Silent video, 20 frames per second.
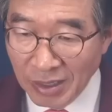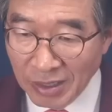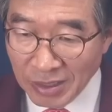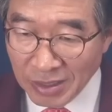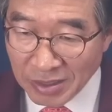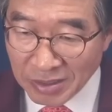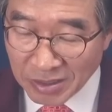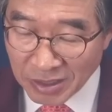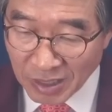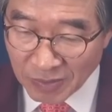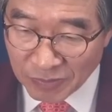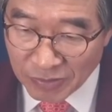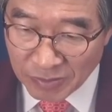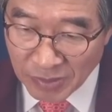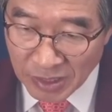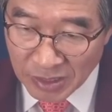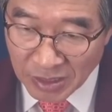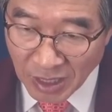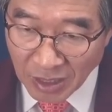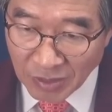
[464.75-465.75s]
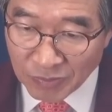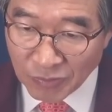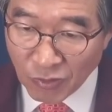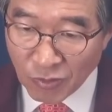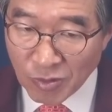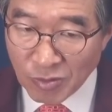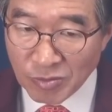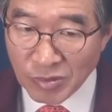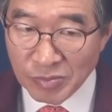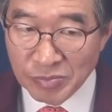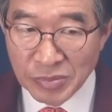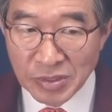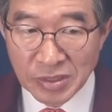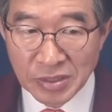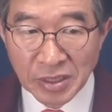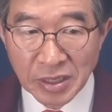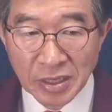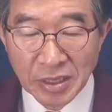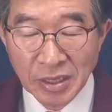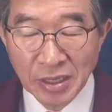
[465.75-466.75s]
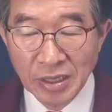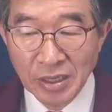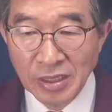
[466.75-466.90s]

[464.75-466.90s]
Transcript: 이 그래프만 딱 보면 뭡니까